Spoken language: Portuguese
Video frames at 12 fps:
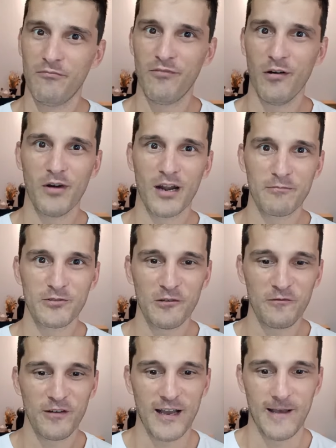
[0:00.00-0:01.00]
Vamos embora pro
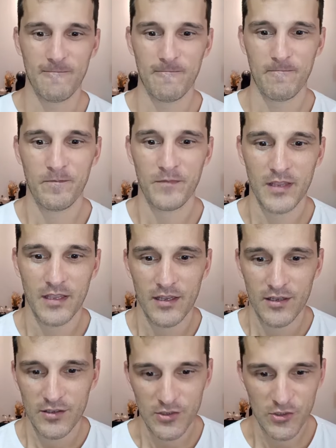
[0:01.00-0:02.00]
sofá.
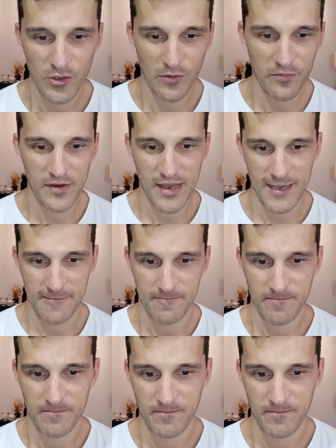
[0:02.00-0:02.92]
Sofá.